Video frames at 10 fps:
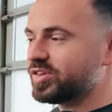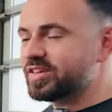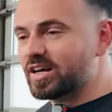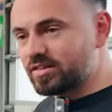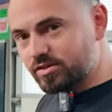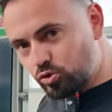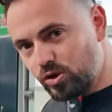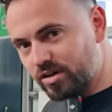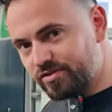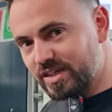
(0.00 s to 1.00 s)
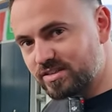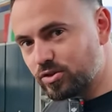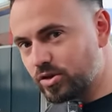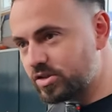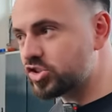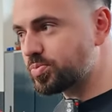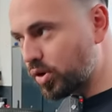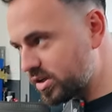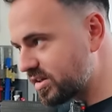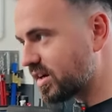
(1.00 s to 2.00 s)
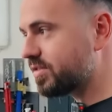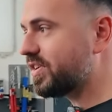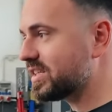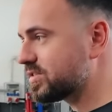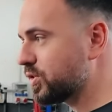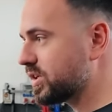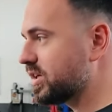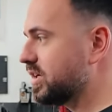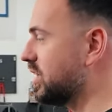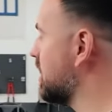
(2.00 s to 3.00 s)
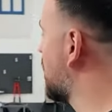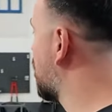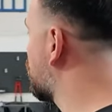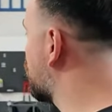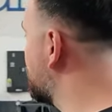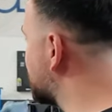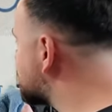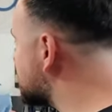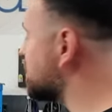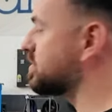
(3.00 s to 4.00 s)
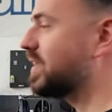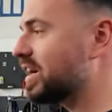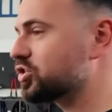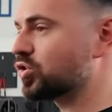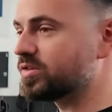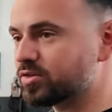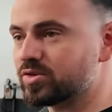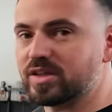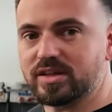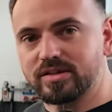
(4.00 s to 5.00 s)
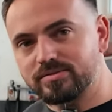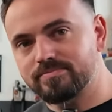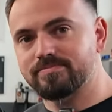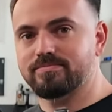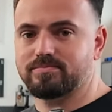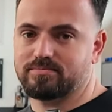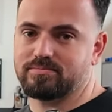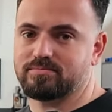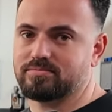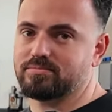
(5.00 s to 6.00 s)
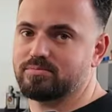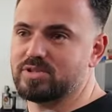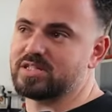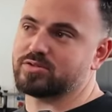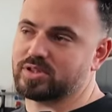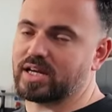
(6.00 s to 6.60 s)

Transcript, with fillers: ich sagen, das coolere Fahrzeug, sportlichere Fahrzeug. Und Mercedes war schon so die, das ist so die